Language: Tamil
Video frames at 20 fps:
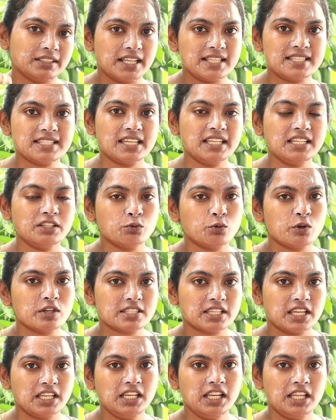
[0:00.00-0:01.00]
டெட் ஸ்கின்
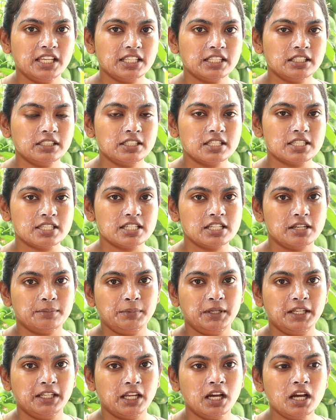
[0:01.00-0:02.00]
உங்கள் ஸ்கின்ல இருந்துச்சு
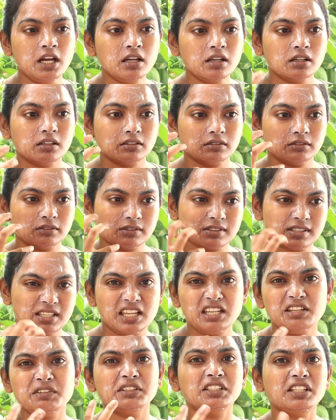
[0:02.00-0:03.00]
அப்படின்னா
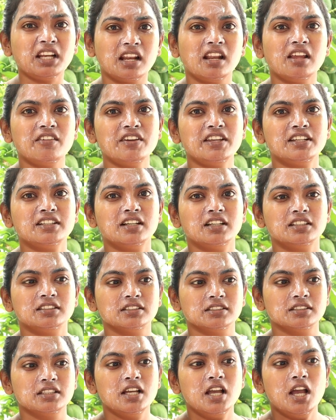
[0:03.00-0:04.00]
ஸ்கின் வந்து நல்லாவே
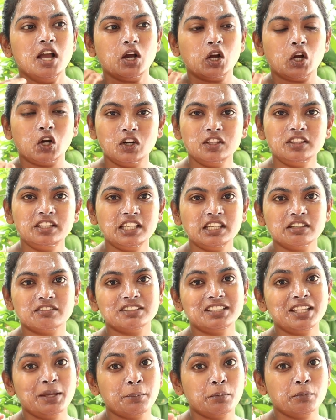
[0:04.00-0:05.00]
இருக்காது
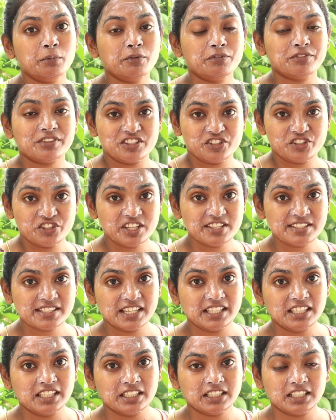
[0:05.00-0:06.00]
குழந்தைங்களுக்கு வந்து எப்பவுமே ஃப்ரெஷ்ஷாக
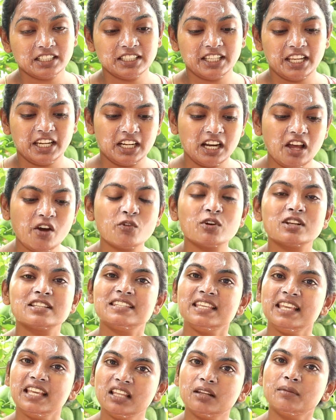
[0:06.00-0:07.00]
ஸ்கின் இருக்கிறதுக்கு என்னென்னா
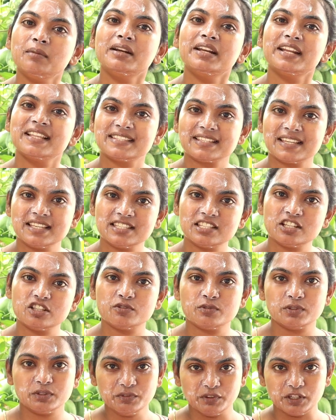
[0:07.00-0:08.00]
அவங்களுக்கு சீக்கிரமாக டெட் ஸ்கின்
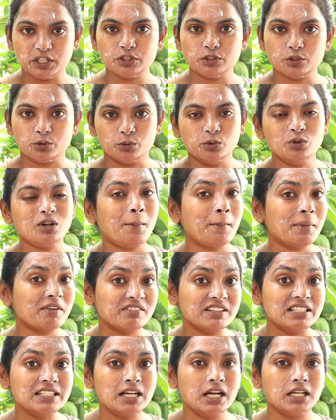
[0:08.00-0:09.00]
செல்ஸ் வந்து விழுந்துடும்
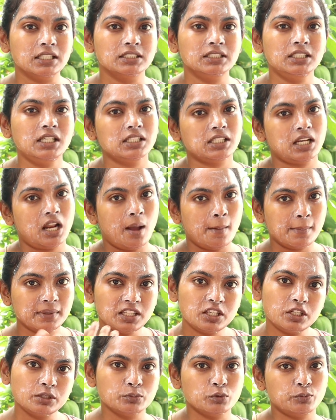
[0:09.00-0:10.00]
நமக்கு விழுகாது அதை நாம
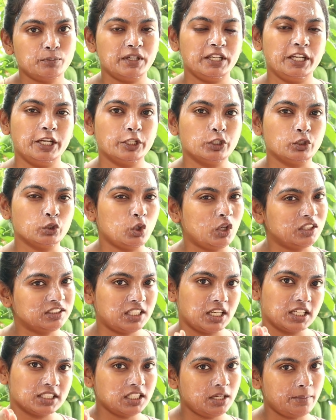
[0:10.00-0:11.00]
தான் ரிமூவ் பண்ணி எடுக்கணும்
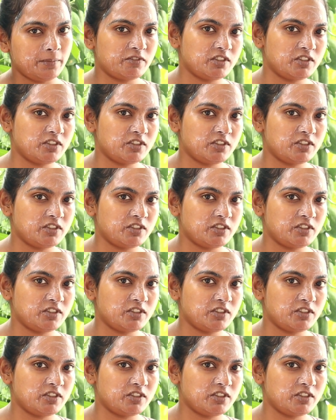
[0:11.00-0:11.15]
அதுக்காக தான்